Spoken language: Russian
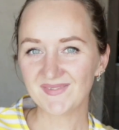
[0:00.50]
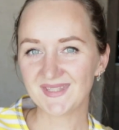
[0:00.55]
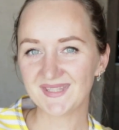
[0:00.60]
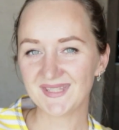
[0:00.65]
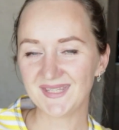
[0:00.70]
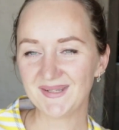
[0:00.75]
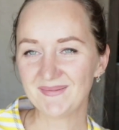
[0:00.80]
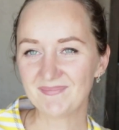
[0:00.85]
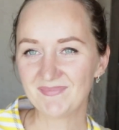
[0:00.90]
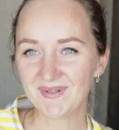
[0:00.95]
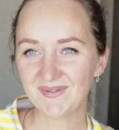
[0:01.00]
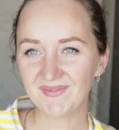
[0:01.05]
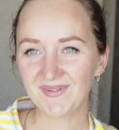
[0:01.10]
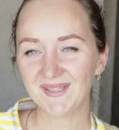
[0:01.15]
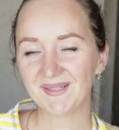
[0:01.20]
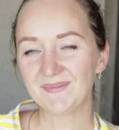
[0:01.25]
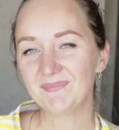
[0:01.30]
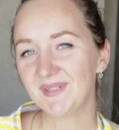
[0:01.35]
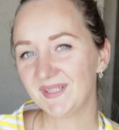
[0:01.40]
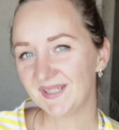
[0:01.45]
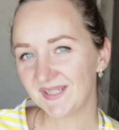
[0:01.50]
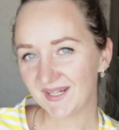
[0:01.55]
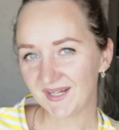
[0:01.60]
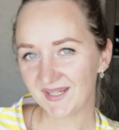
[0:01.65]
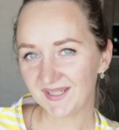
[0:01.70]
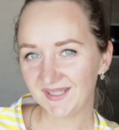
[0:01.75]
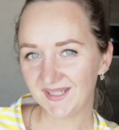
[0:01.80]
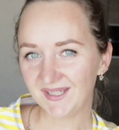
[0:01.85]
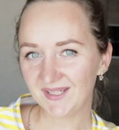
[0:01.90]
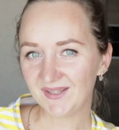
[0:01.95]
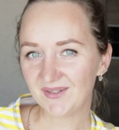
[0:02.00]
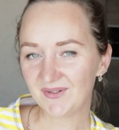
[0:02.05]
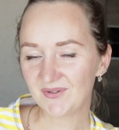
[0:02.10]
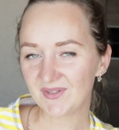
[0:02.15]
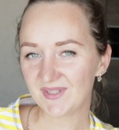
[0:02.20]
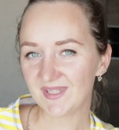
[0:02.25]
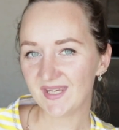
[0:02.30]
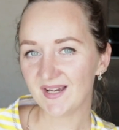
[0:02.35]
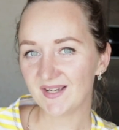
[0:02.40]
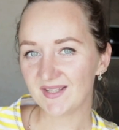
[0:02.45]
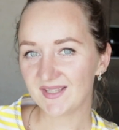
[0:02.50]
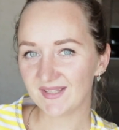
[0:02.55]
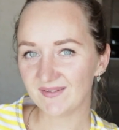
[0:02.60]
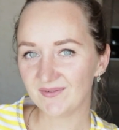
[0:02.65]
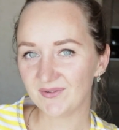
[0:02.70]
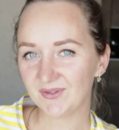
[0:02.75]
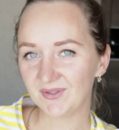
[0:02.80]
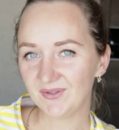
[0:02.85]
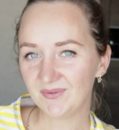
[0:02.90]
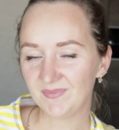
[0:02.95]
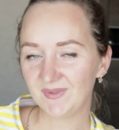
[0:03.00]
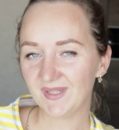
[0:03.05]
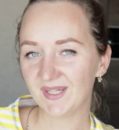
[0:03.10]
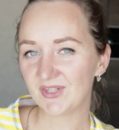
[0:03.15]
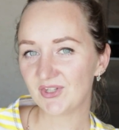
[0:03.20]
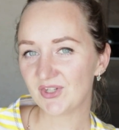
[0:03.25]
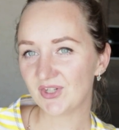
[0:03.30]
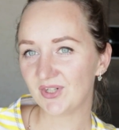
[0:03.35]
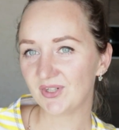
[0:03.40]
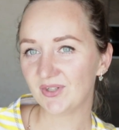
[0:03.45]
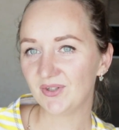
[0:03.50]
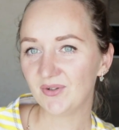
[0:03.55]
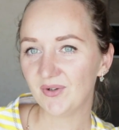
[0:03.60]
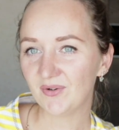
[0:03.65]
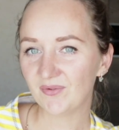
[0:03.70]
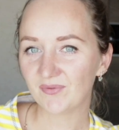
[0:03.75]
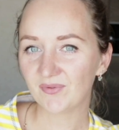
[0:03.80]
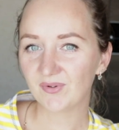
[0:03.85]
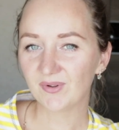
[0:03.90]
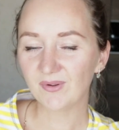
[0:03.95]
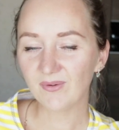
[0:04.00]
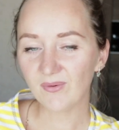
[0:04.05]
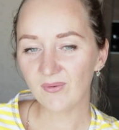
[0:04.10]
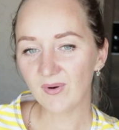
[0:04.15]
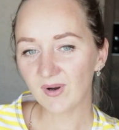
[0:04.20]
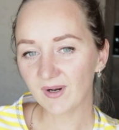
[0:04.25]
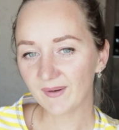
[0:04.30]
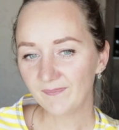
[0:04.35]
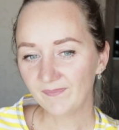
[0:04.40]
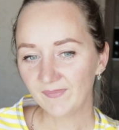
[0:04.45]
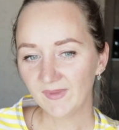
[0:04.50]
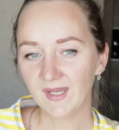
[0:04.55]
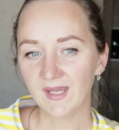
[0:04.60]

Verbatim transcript: Всем привет, мои дорогие друзья! Сегодня у меня очередной влог.